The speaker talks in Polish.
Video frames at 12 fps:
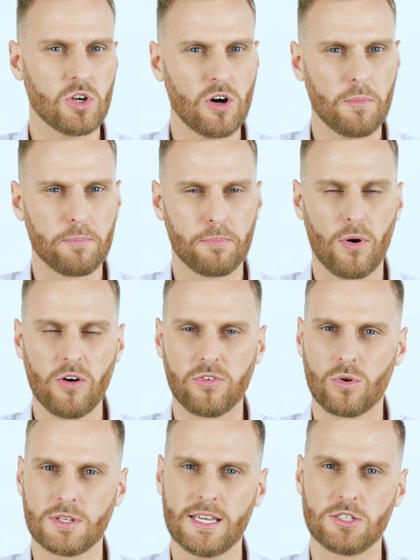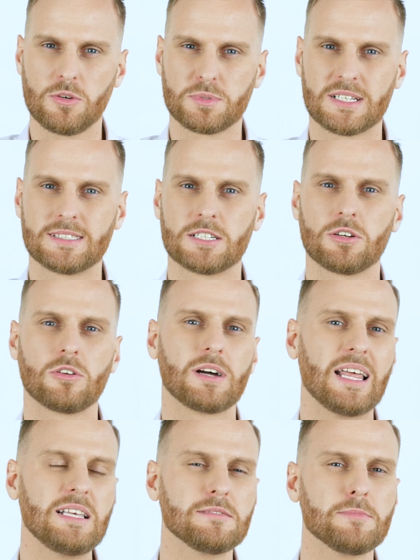to po wchłonięciu przez nasz
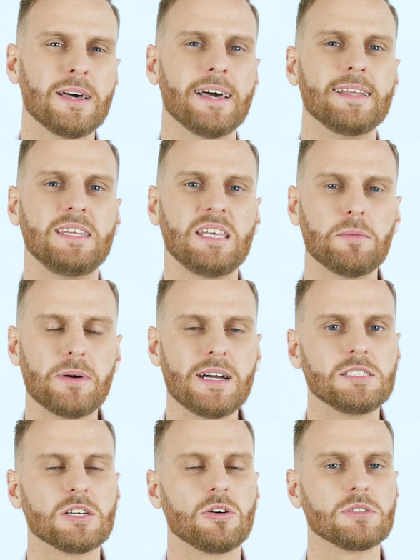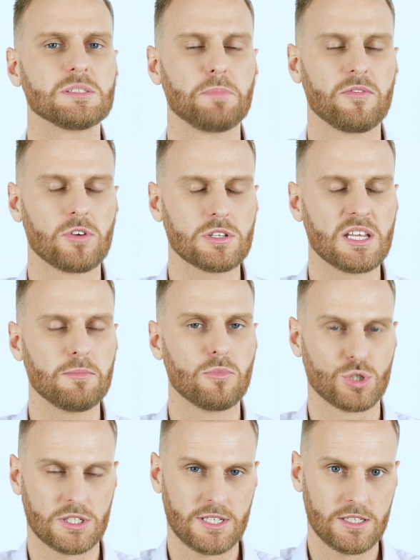organizm nie będzie on z powrotem
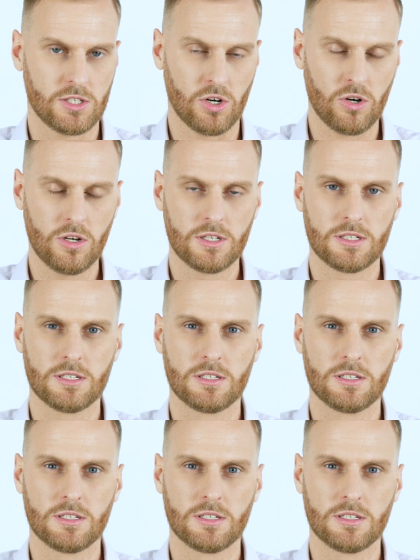użyty do